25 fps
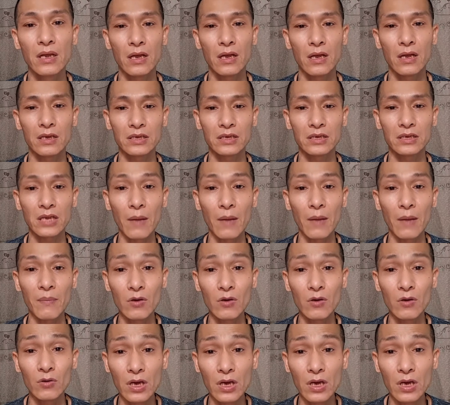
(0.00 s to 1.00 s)
à, tràn
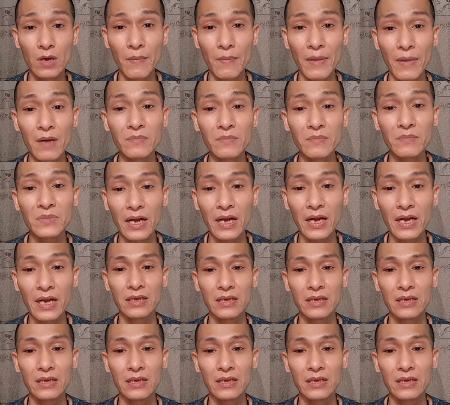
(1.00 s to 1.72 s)
ngập yêu thương và mái ấm gia